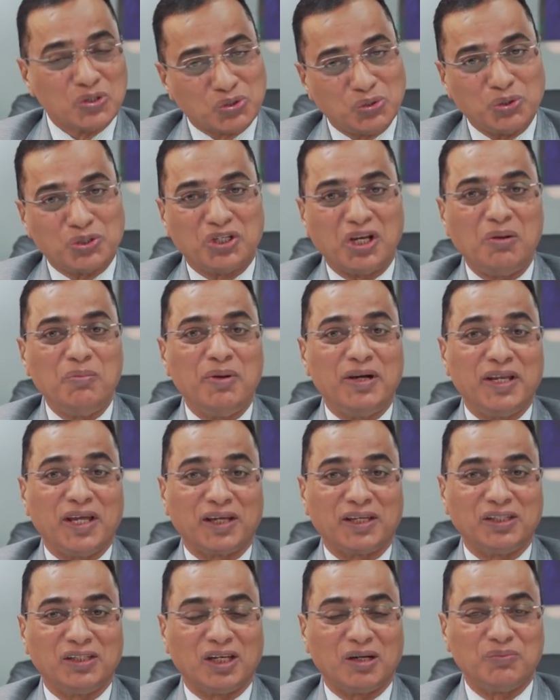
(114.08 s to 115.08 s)
सोशल मीडिया
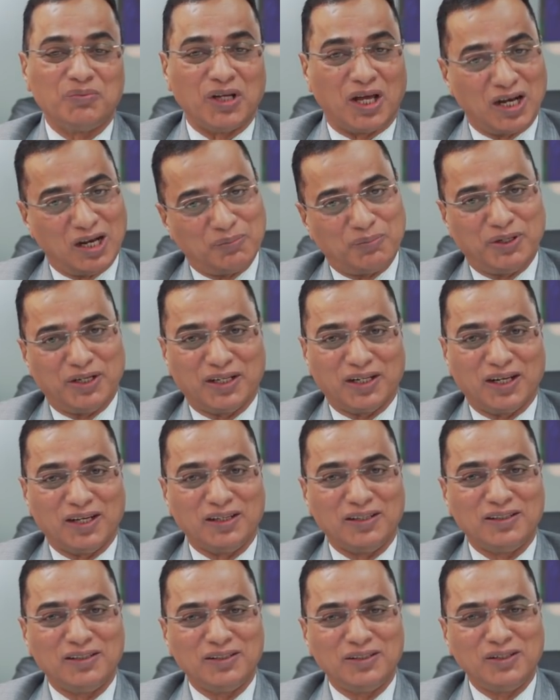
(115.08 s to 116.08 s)
की तरफ जाना पड़ेगा
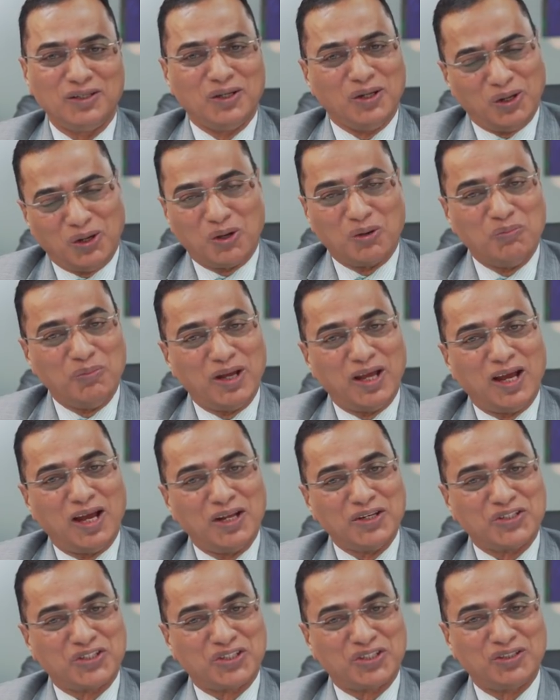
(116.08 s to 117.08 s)
और मैं
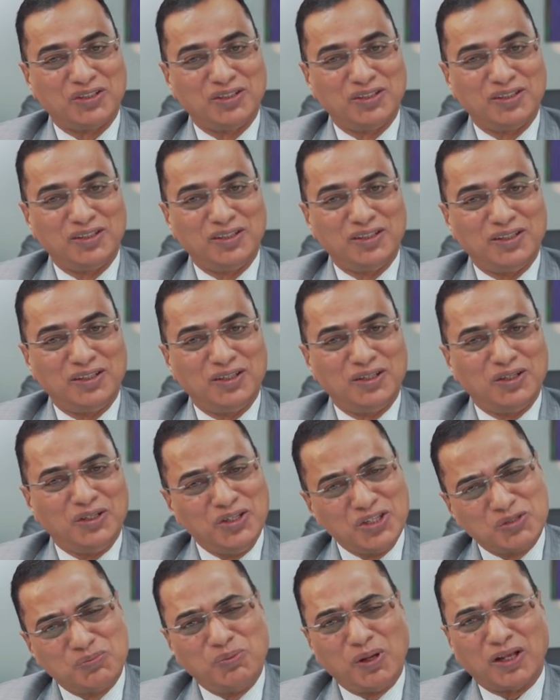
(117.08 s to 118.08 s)
आज
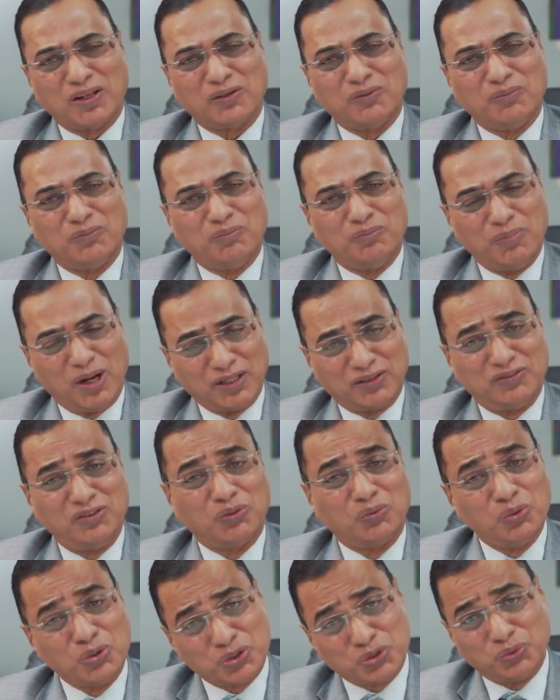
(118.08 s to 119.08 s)
इस बा, बात से
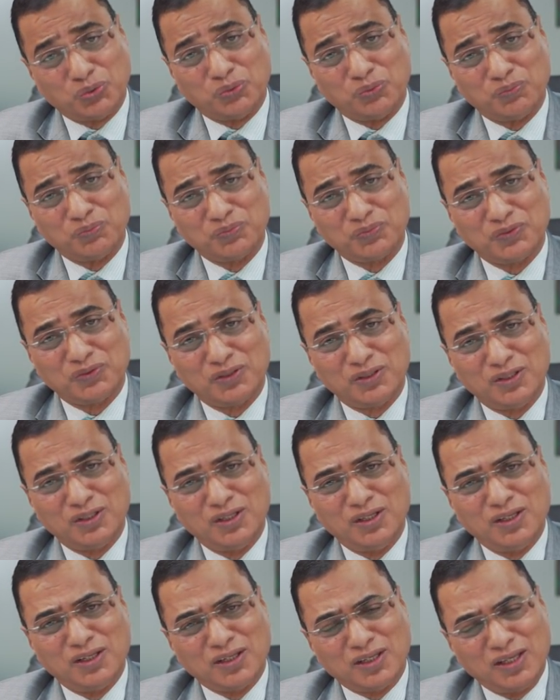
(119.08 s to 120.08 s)
खुश हूँ
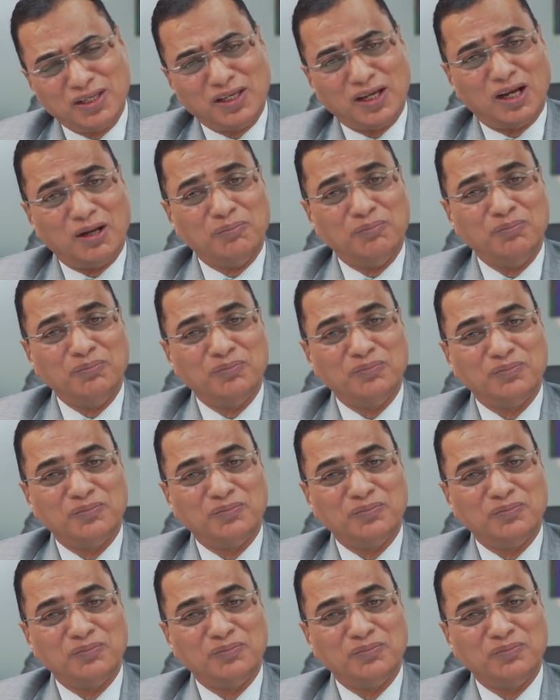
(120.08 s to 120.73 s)
कि हम